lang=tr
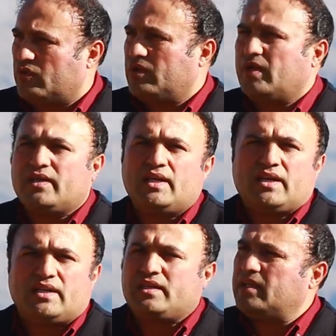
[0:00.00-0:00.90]
Ona
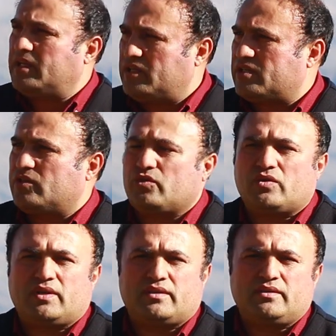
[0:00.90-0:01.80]
gerde gecesi
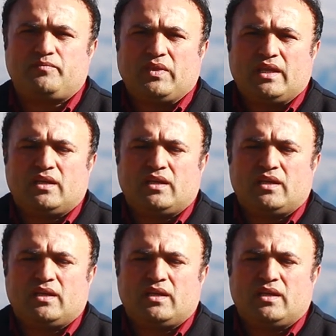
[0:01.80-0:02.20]
diyorlardı.